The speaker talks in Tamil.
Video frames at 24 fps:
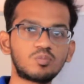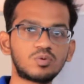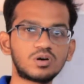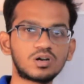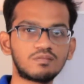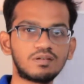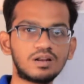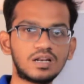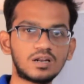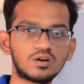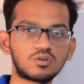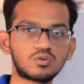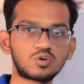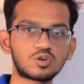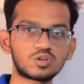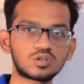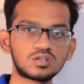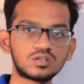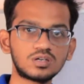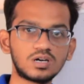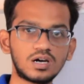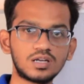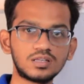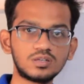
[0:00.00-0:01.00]
அவுட்புட்டை வெளியில்
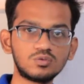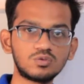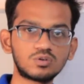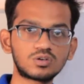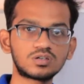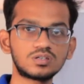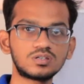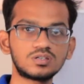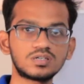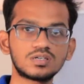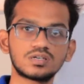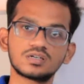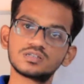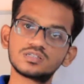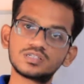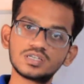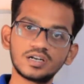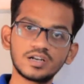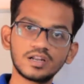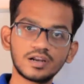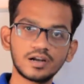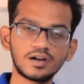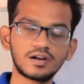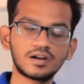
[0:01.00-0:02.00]
கொடுத்து அது ஒரு
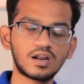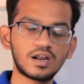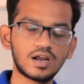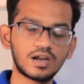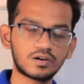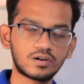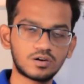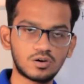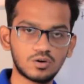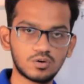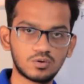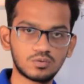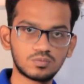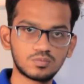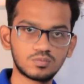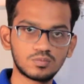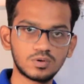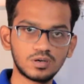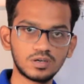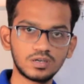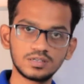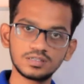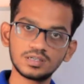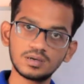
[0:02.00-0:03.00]
ஜெனரேட்டராக ஆக்ட் ஆகும்
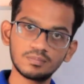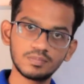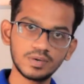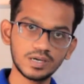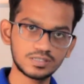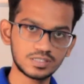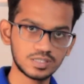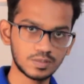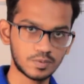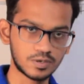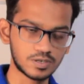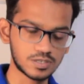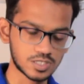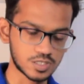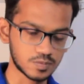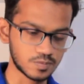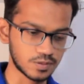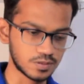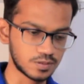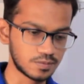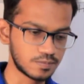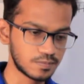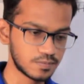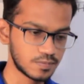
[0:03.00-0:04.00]
இதுதான் பேசிக்
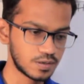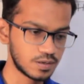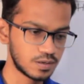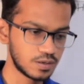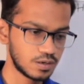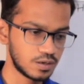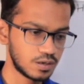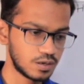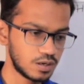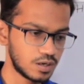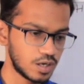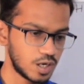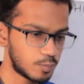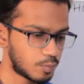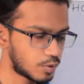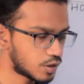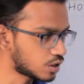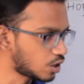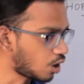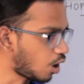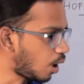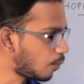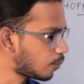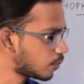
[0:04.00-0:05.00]
பிரின்சிபல் இப்போ
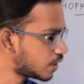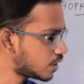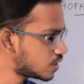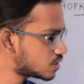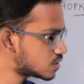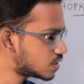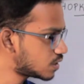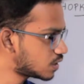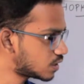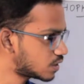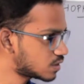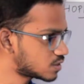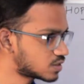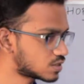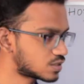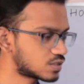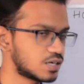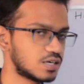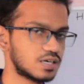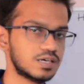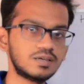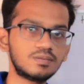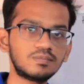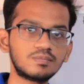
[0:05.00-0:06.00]
இந்த ஹாப்கின்சன்
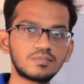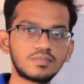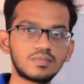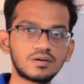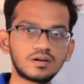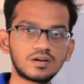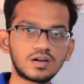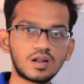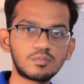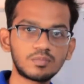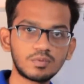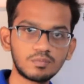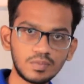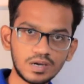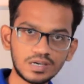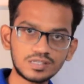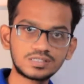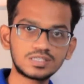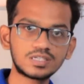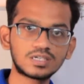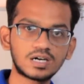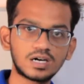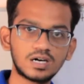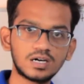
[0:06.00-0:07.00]
டெஸ்ட்டில் நம்ம
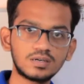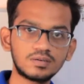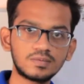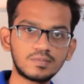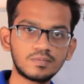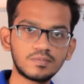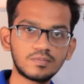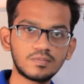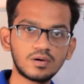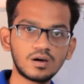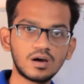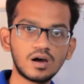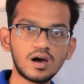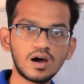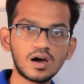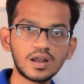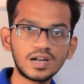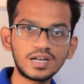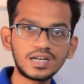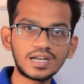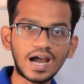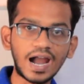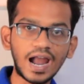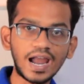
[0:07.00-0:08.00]
பேசிக்காக
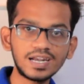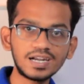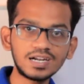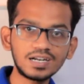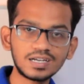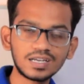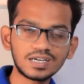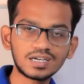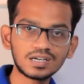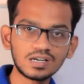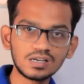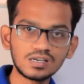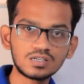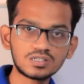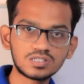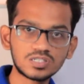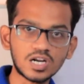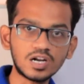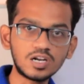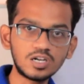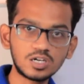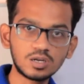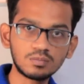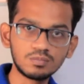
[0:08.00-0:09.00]
ரெண்டு ஐடென்டிக்கல்
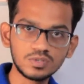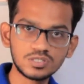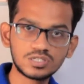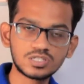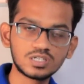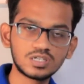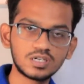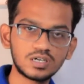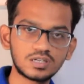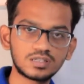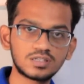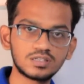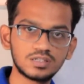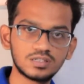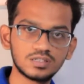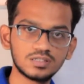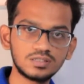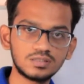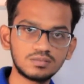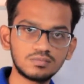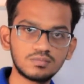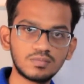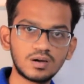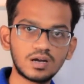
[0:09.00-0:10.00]
ஷண்ட் மிஷின்
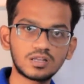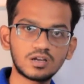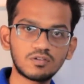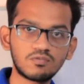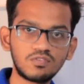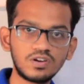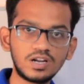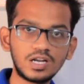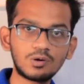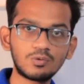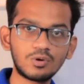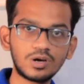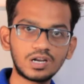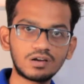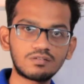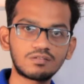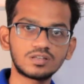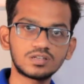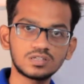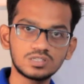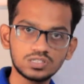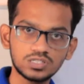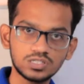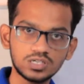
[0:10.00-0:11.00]
எடுத்துகிட்டு அதாவது ஃபீல்டு வைண்டிங்
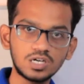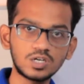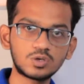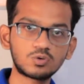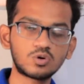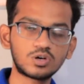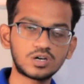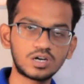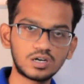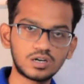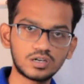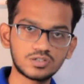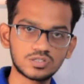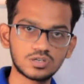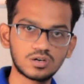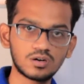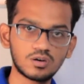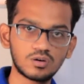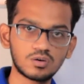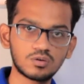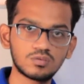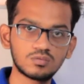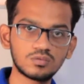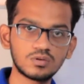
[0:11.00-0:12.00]
வந்து ஷண்ட்
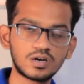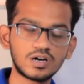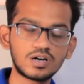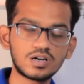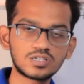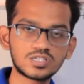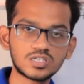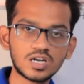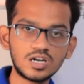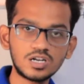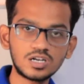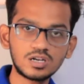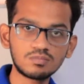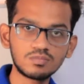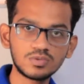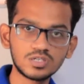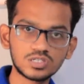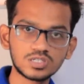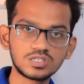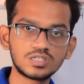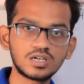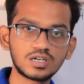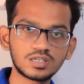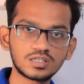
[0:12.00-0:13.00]
ஓரியன்டேஷனில் இருக்கும் ரெண்டு ஷண்ட்
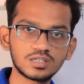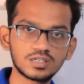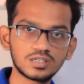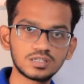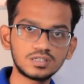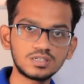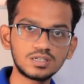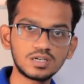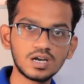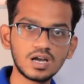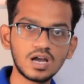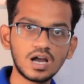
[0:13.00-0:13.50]
மிஷின் எடுத்துகிட்டு